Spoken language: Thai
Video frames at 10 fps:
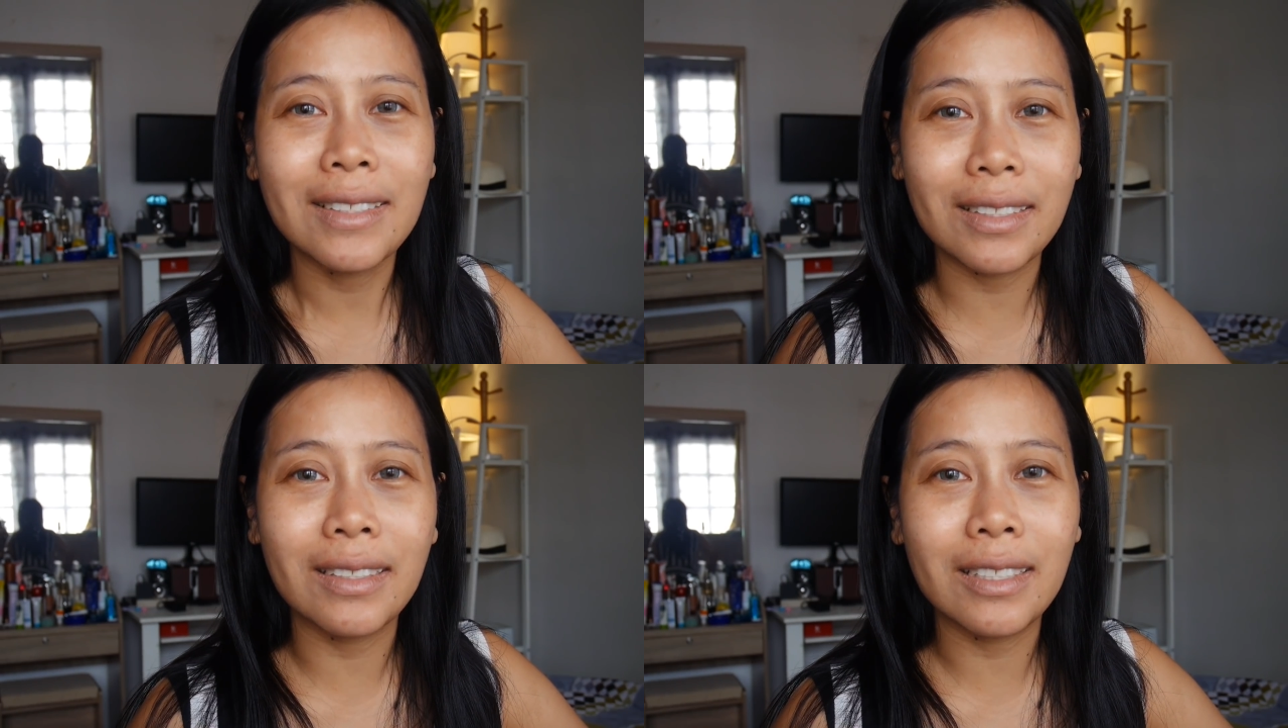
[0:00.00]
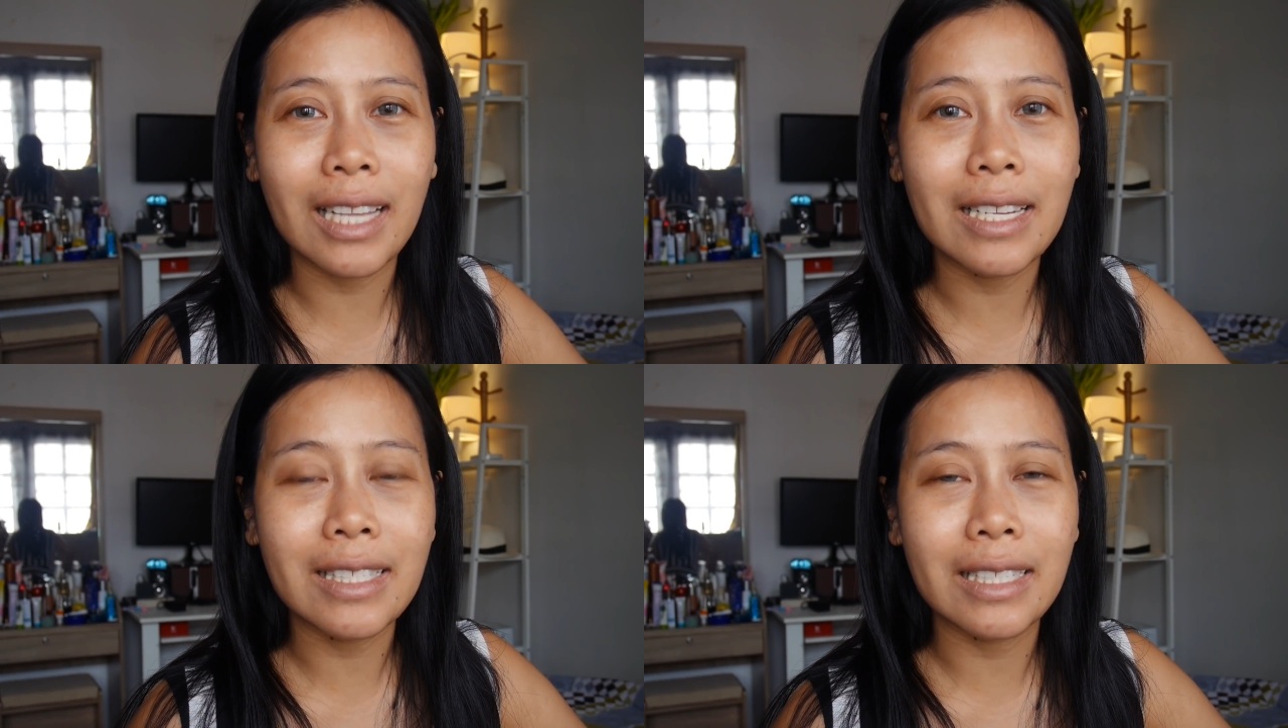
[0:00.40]
จะซื้อ
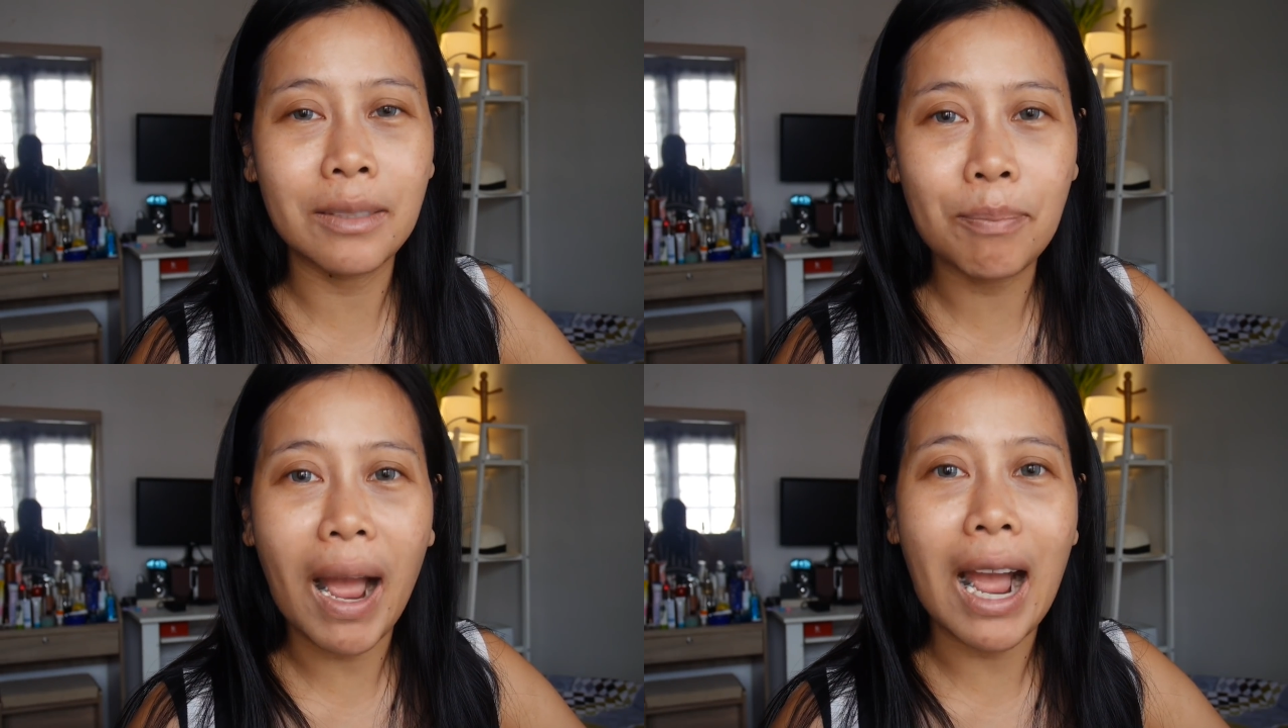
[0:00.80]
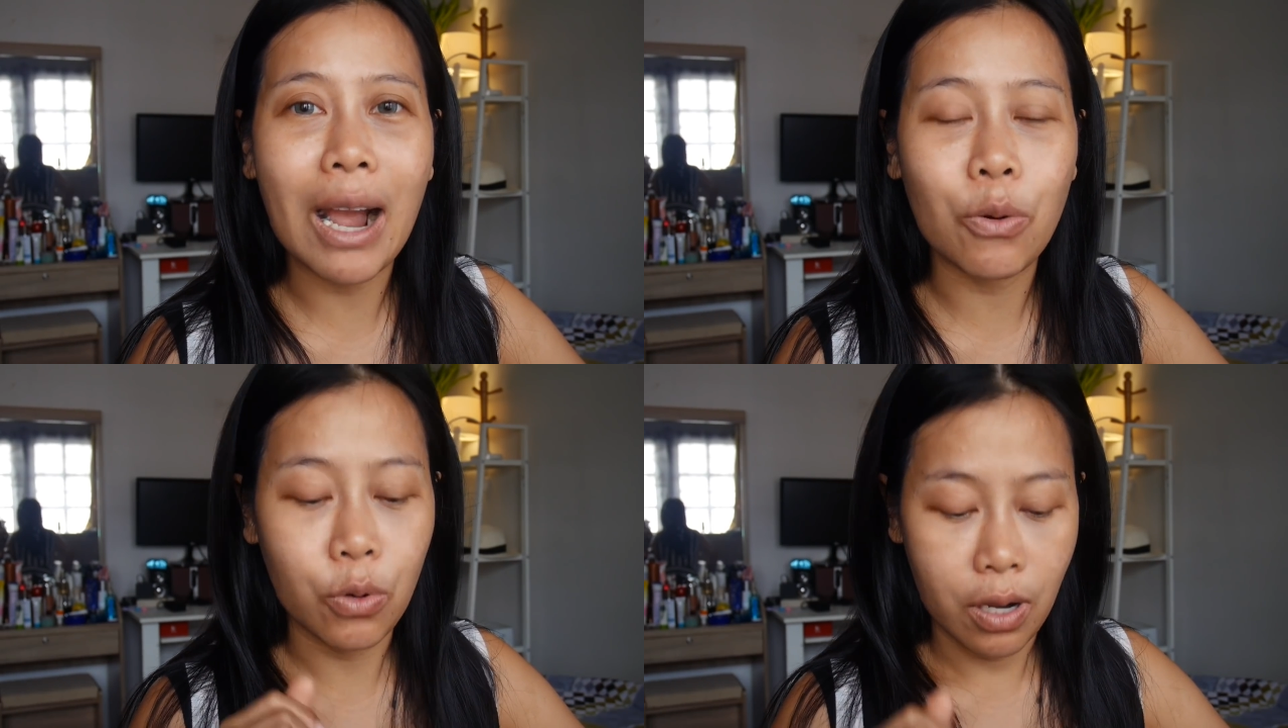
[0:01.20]
ไซส์จริงหรือเปล่า
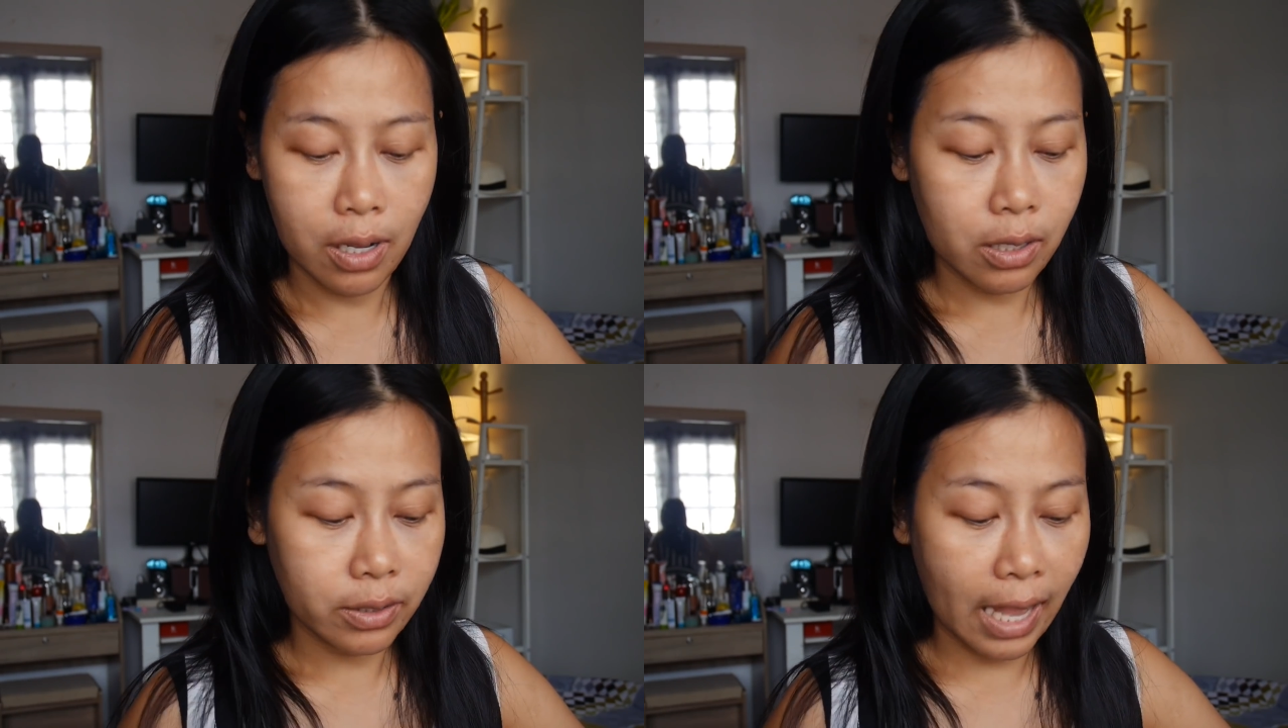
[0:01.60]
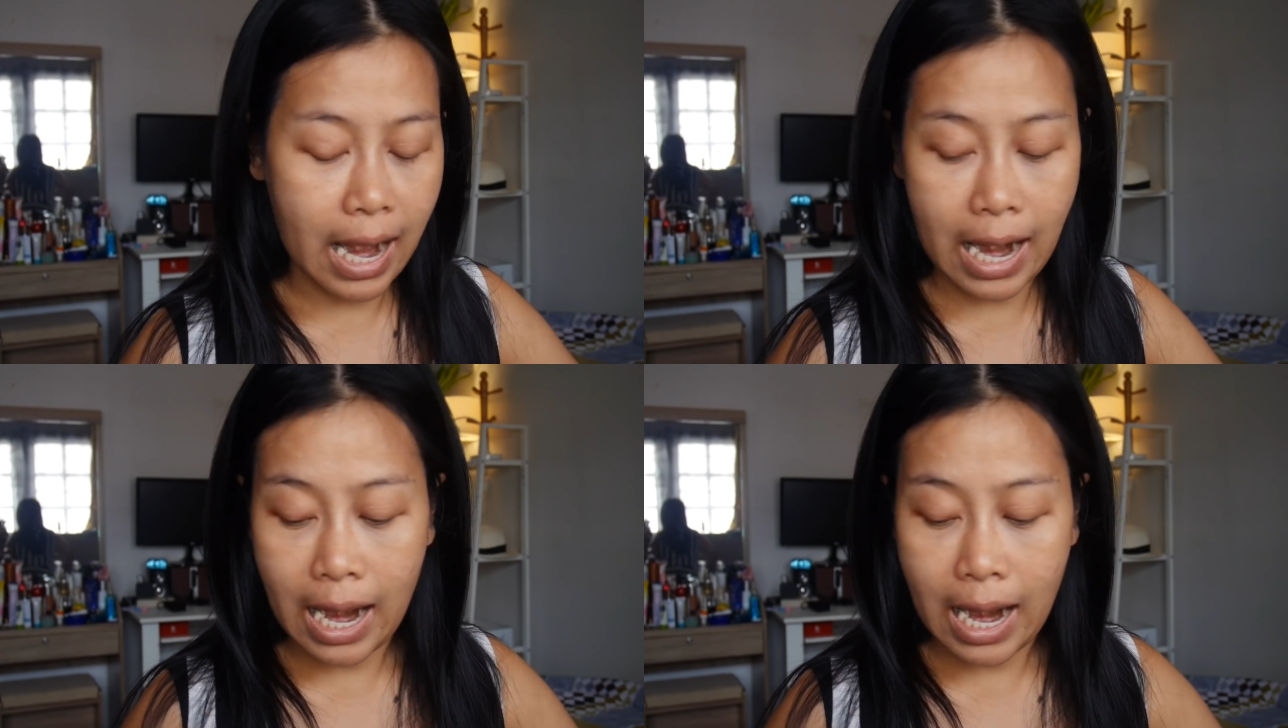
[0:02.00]
แต่